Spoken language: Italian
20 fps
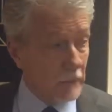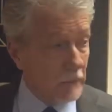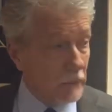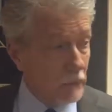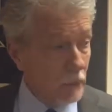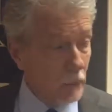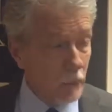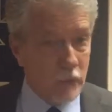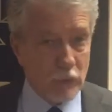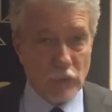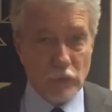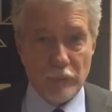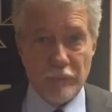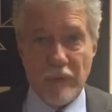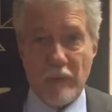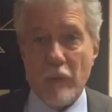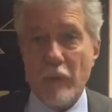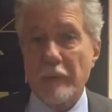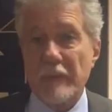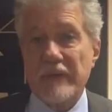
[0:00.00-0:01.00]
Dunque
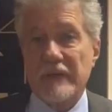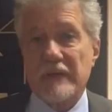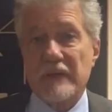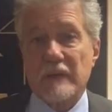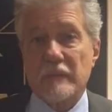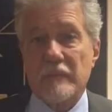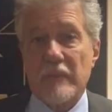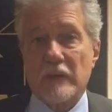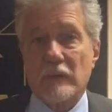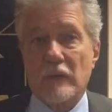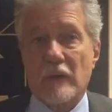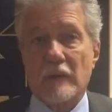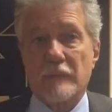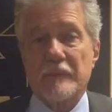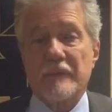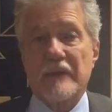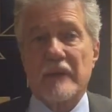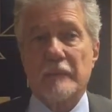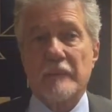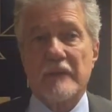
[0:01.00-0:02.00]
dobbiamo mettere mano
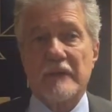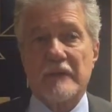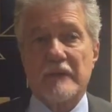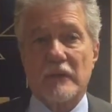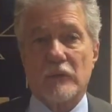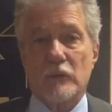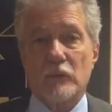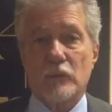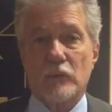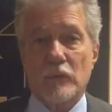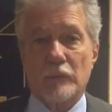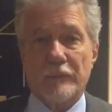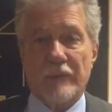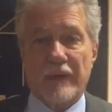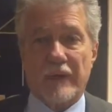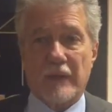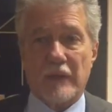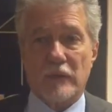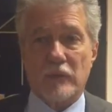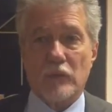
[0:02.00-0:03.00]
rapidamente a tutto il
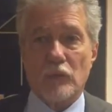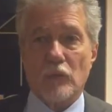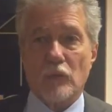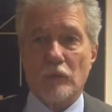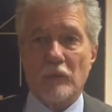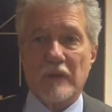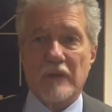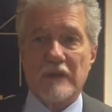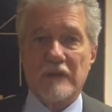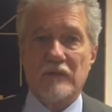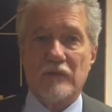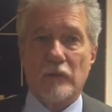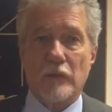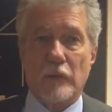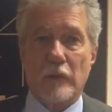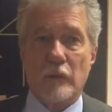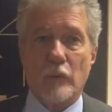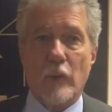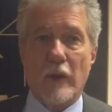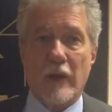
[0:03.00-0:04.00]
pacchetto
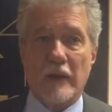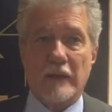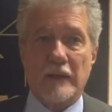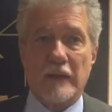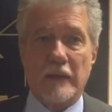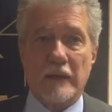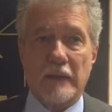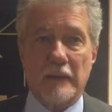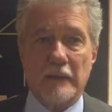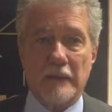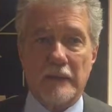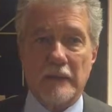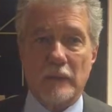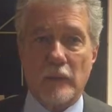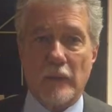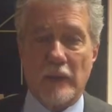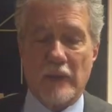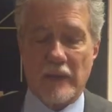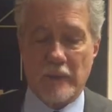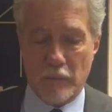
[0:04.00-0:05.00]
normativo che riguarda in
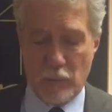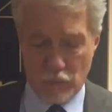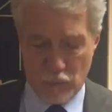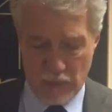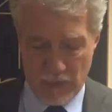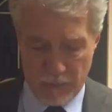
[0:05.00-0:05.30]
qualche modo